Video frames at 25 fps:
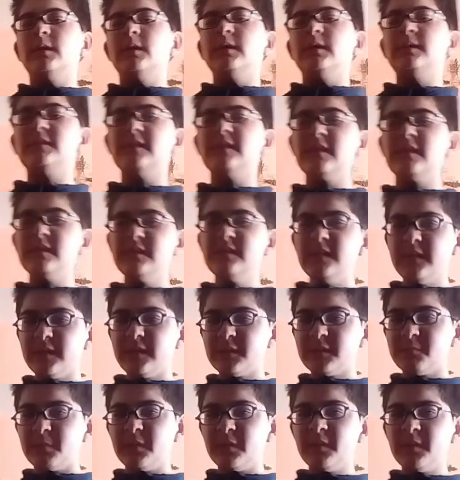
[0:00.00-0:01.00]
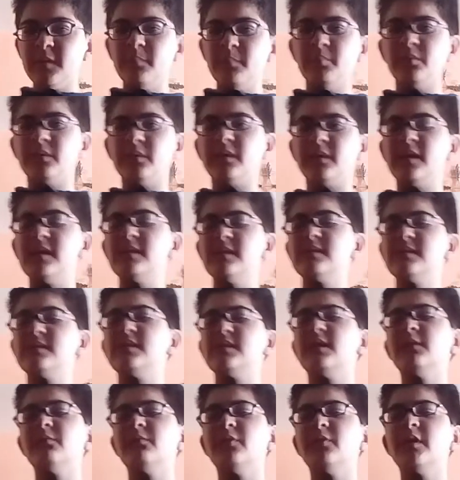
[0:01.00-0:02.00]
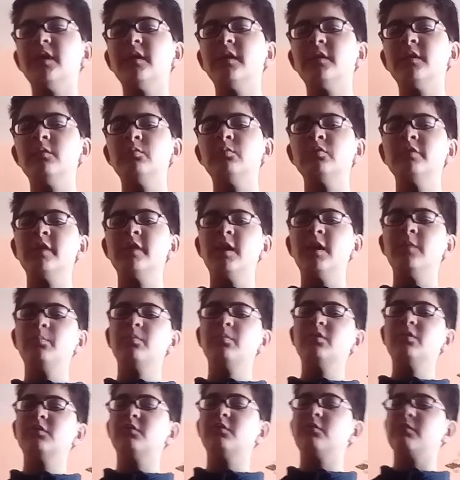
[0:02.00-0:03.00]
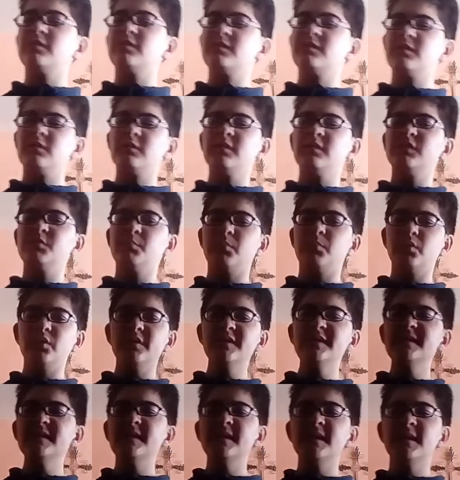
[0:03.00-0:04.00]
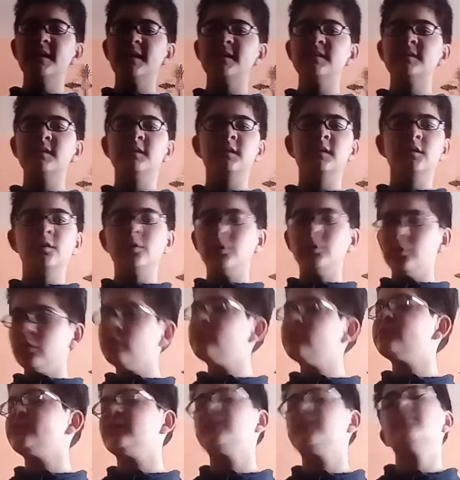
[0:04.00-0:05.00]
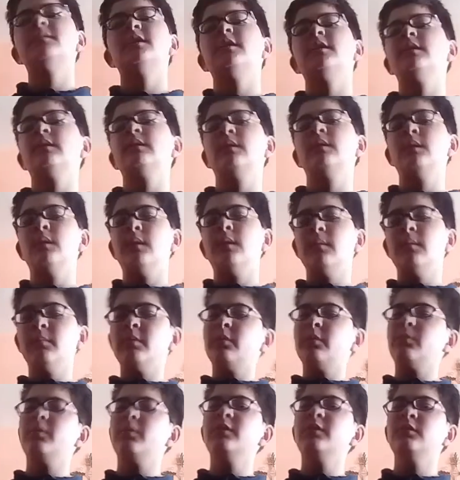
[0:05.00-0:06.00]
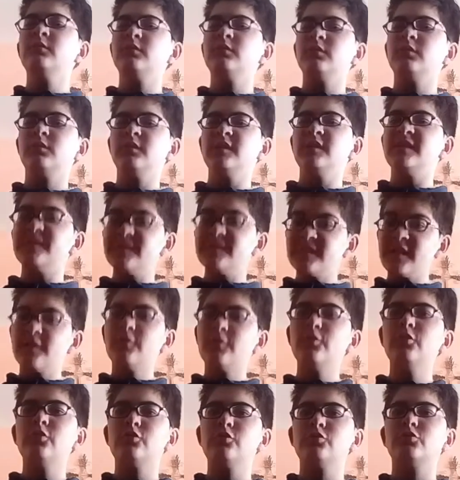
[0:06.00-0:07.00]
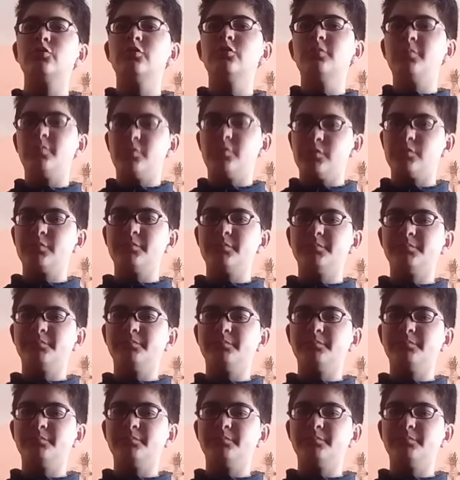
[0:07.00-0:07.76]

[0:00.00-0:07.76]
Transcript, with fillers: Y se dice que España podría estar fuera del Mundial por cuestiones políticas, no sé bien, pero bueno, les dejo los grupos.